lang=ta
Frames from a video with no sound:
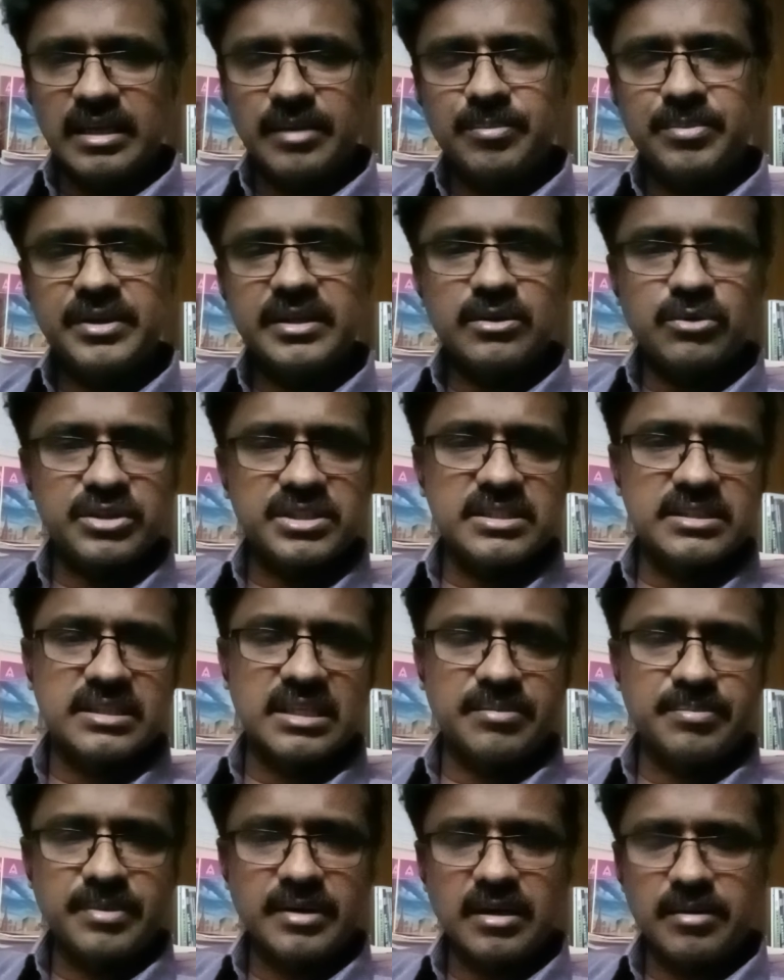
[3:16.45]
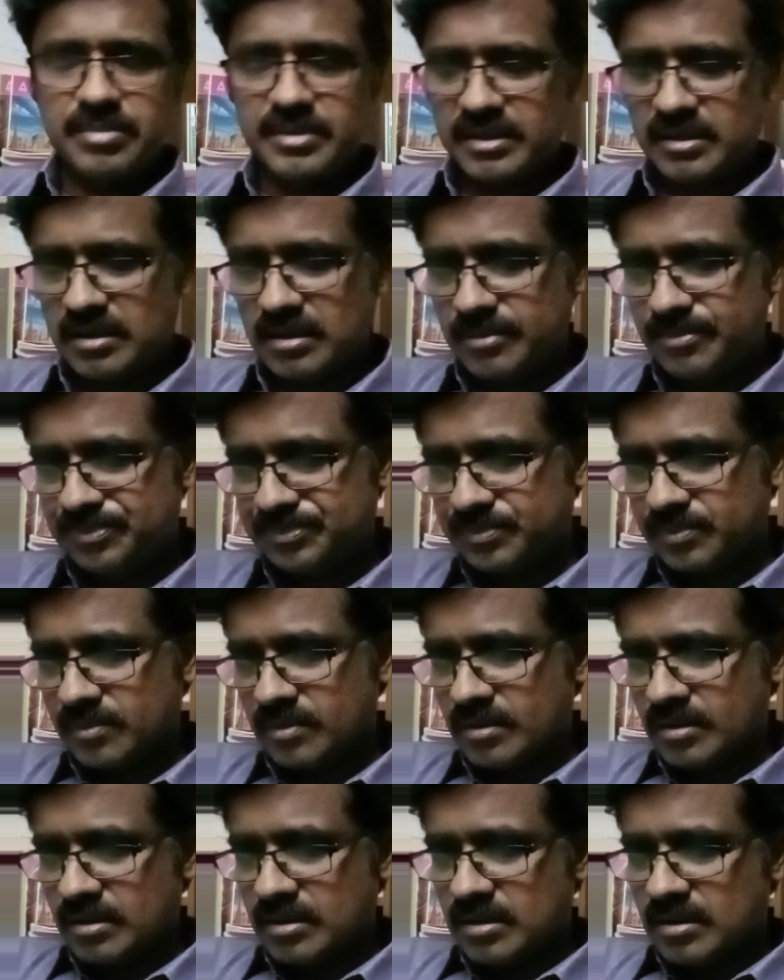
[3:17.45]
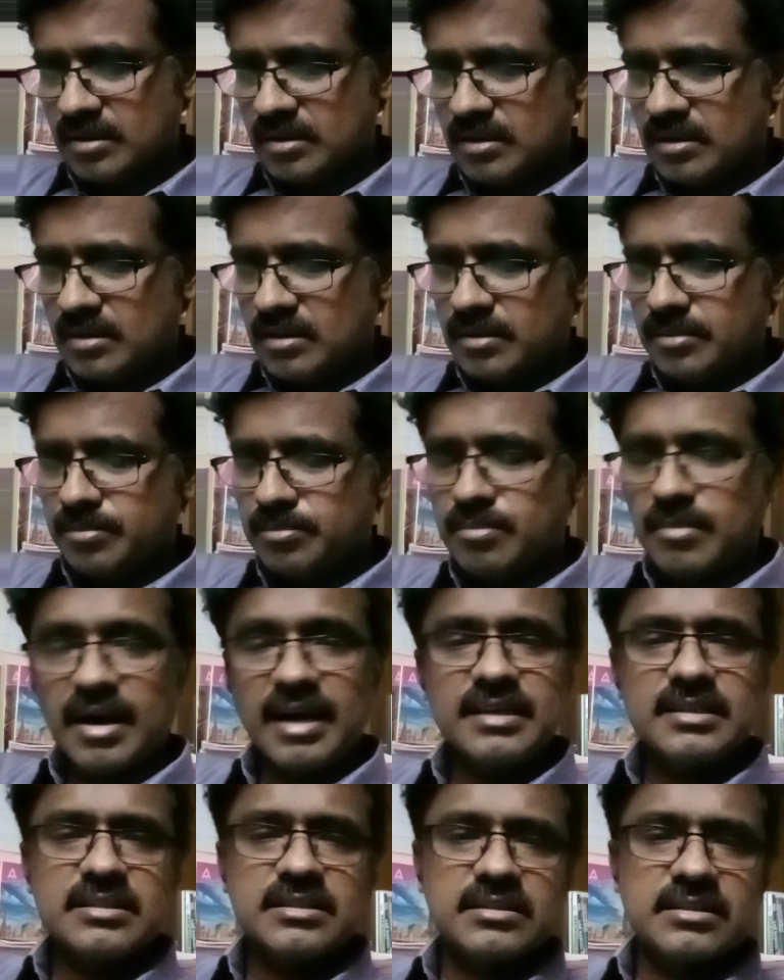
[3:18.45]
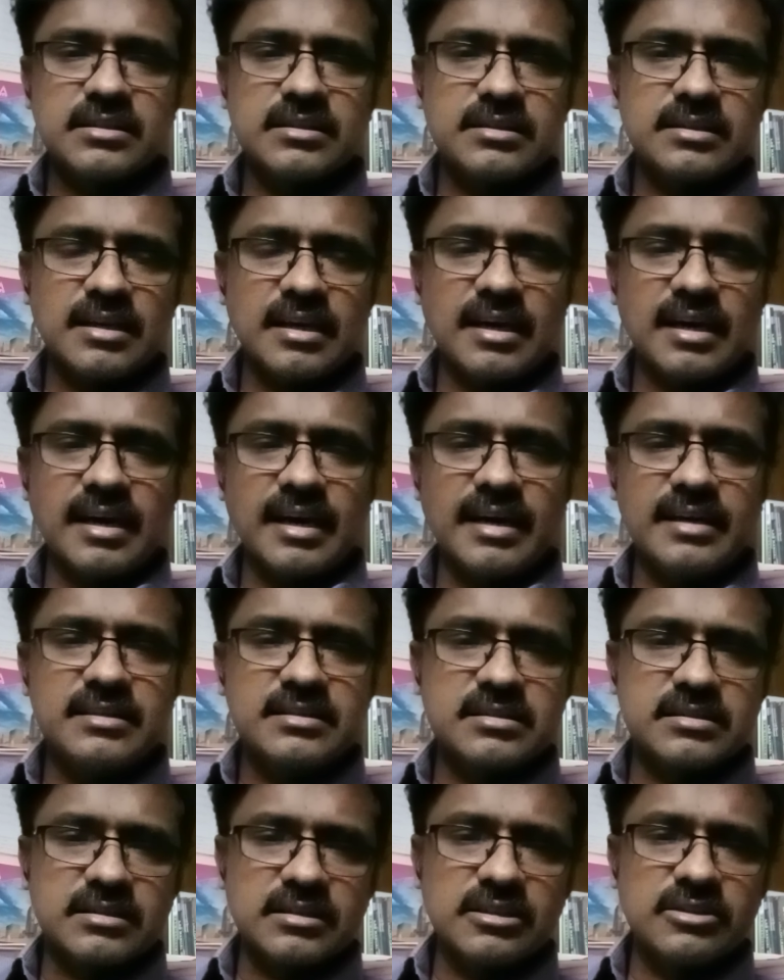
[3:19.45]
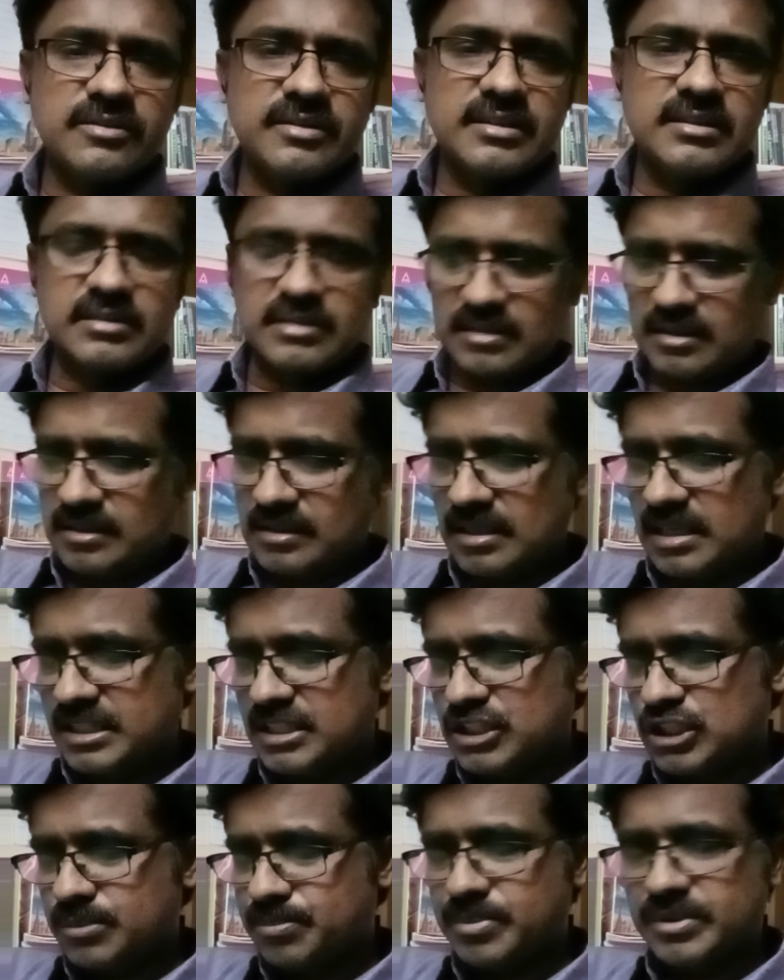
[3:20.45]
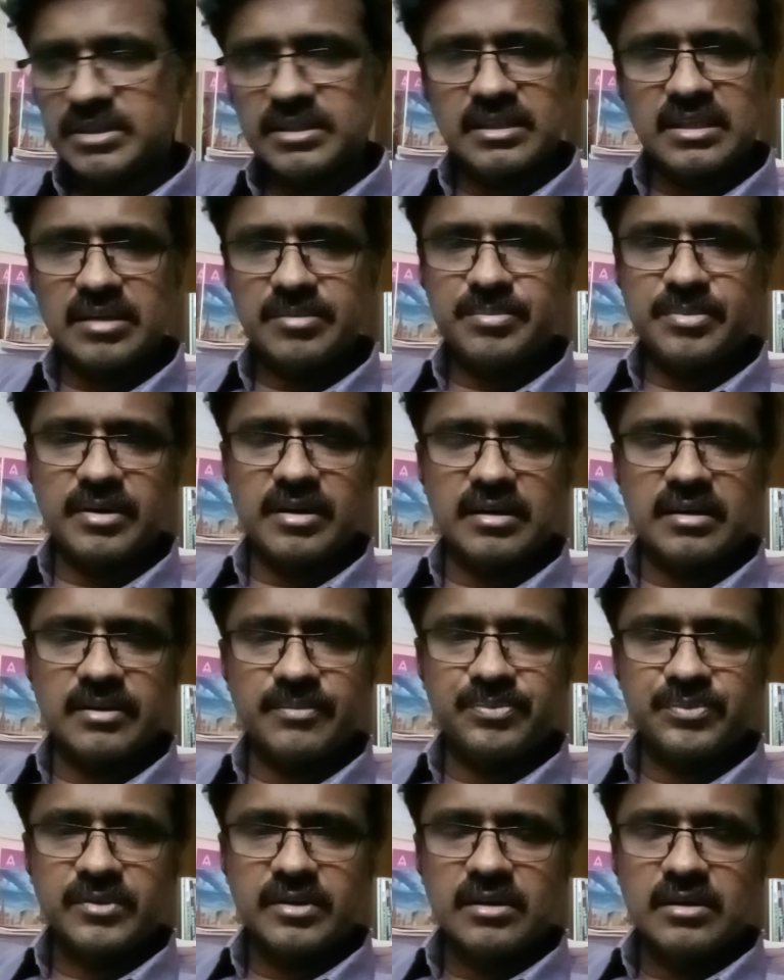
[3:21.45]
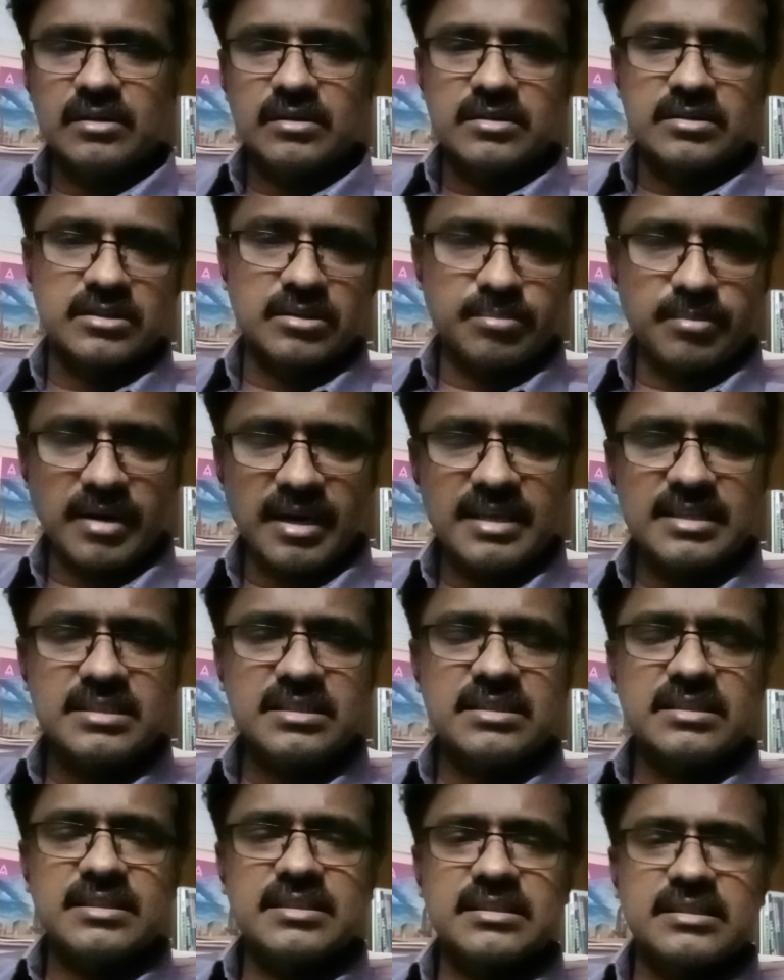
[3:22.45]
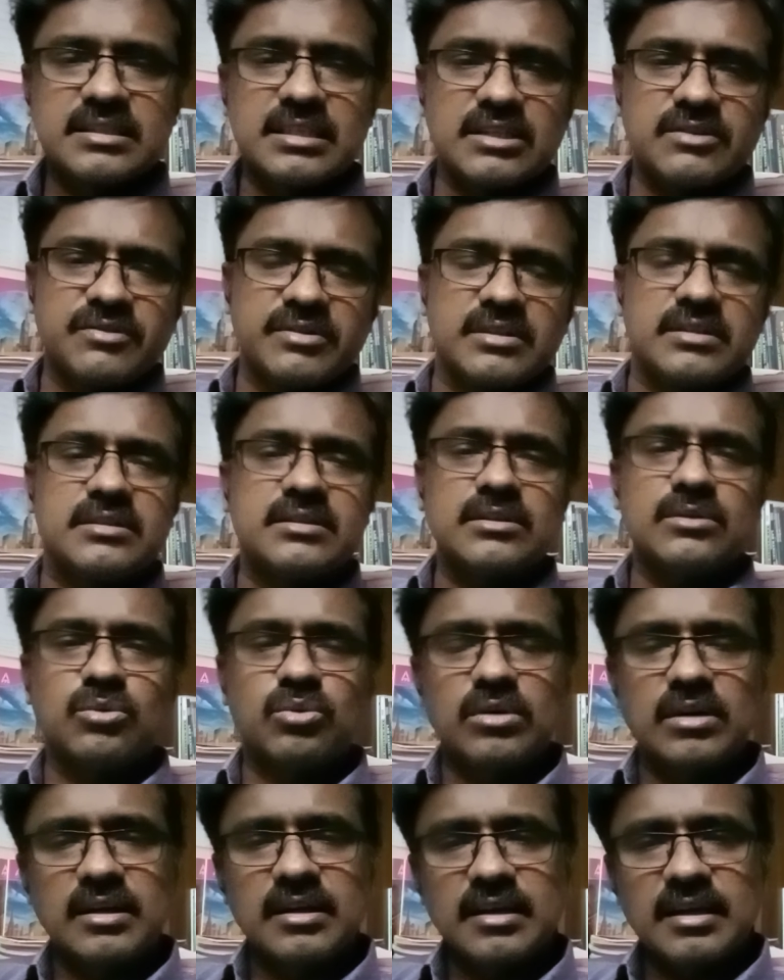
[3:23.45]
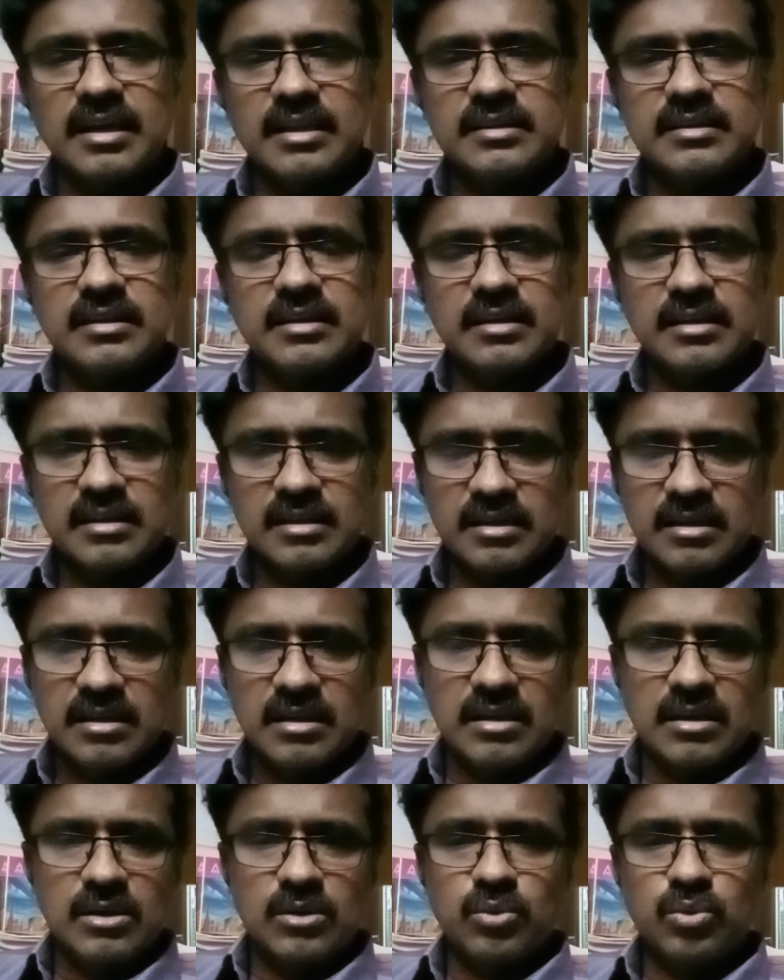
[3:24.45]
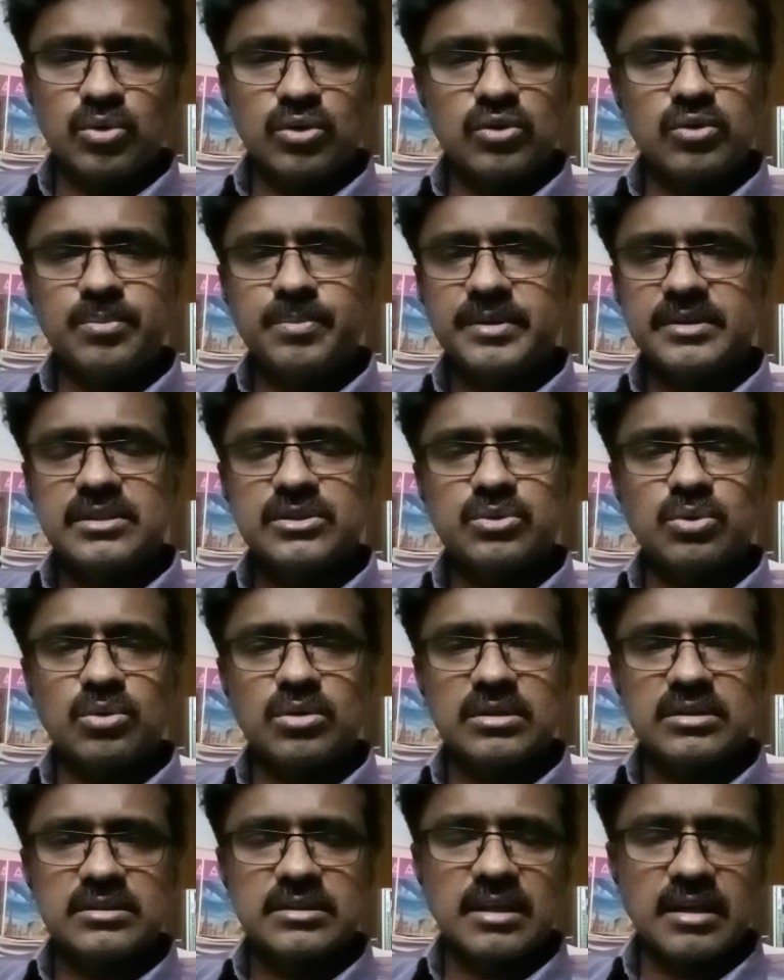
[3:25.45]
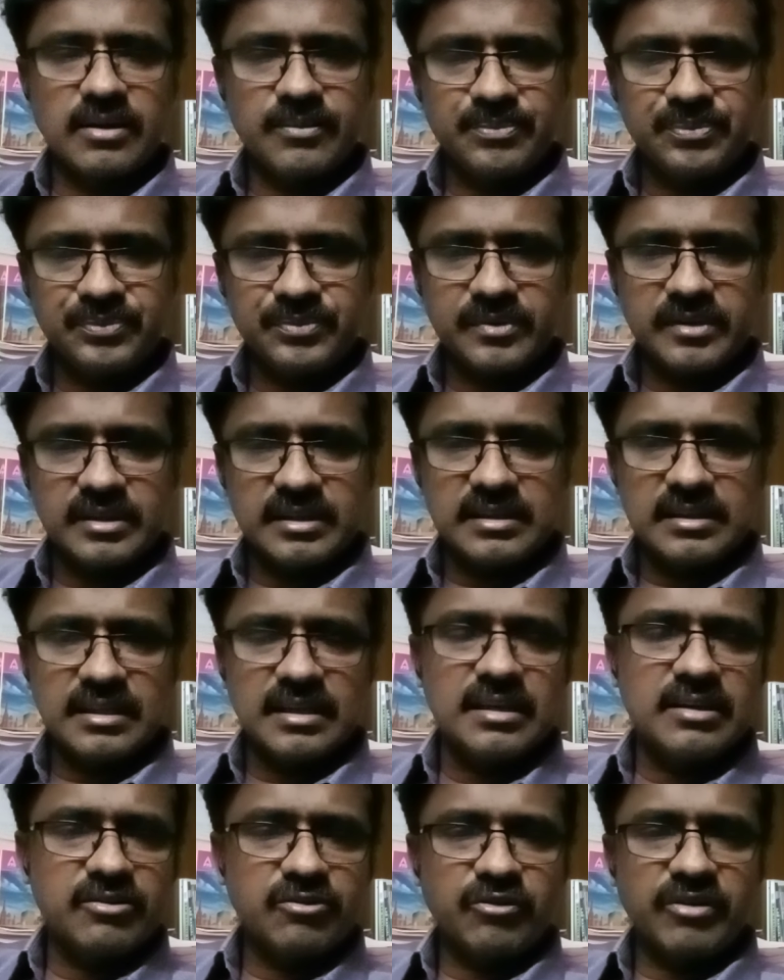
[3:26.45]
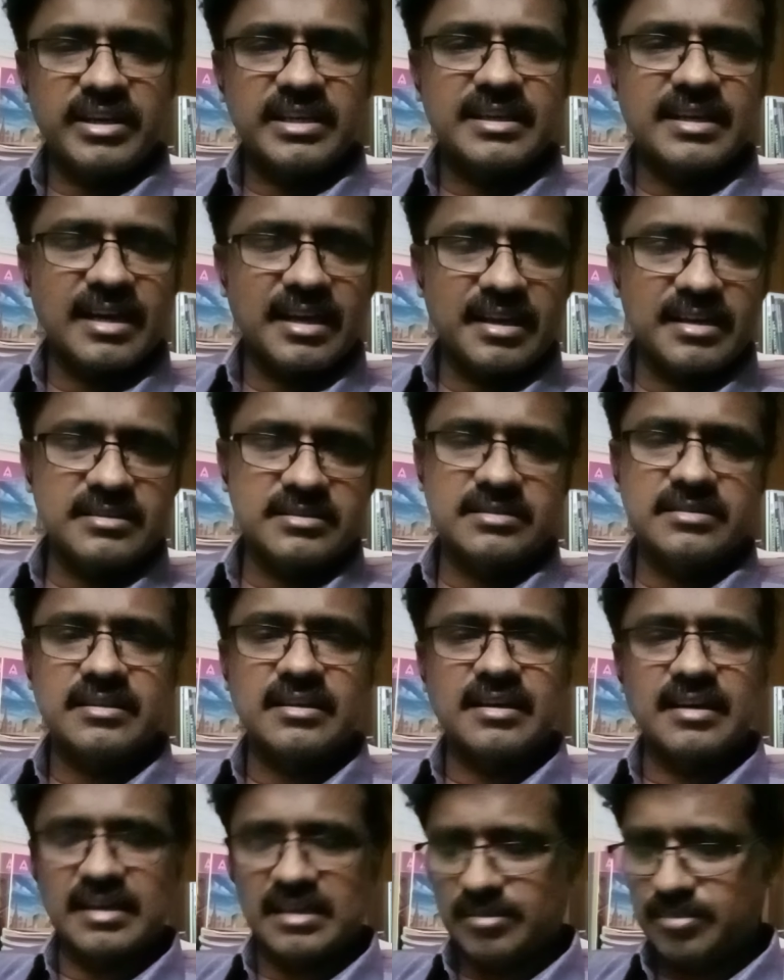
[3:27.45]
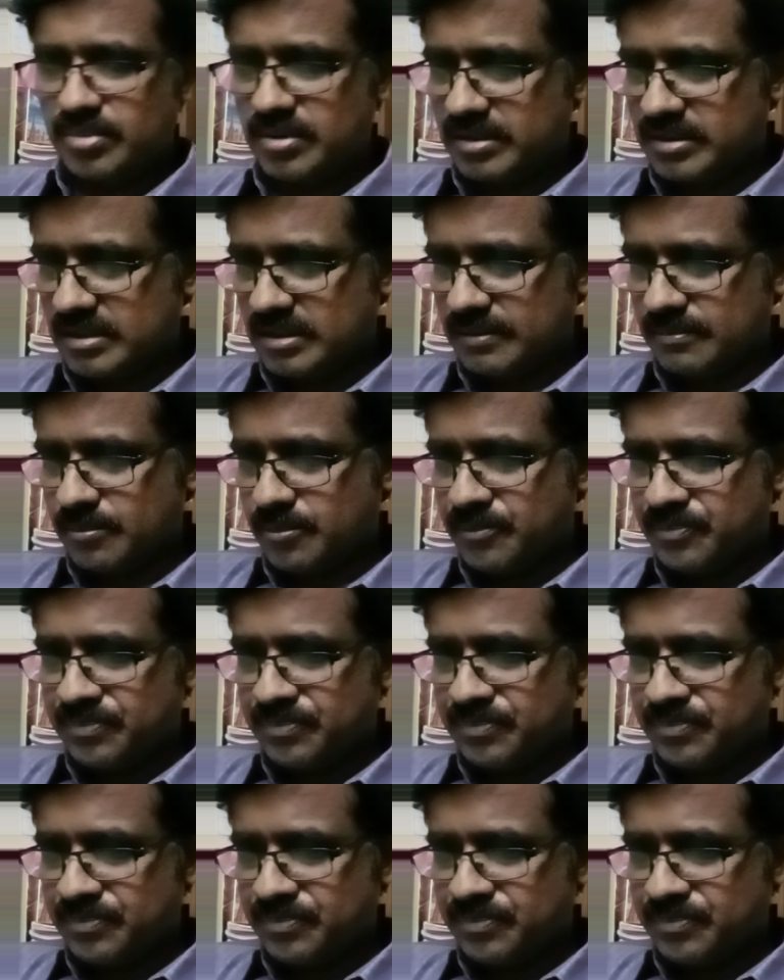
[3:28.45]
எப்படி கொஷின்ஸ் கேட்பாங்க அப்படின்னா மாஸ்டர் அண்ட் சர்வெண்ட் ரிலேஷன்ஷிப் பற்றி கேட்பாங்க ஸோ மாஸ்டர் அண்ட் சர்வெண்ட் உள்ள அந்த உறவு பற்றி சொல்கிறது தான் இந்த வைக்காரியஸ் லயபிலிட்டி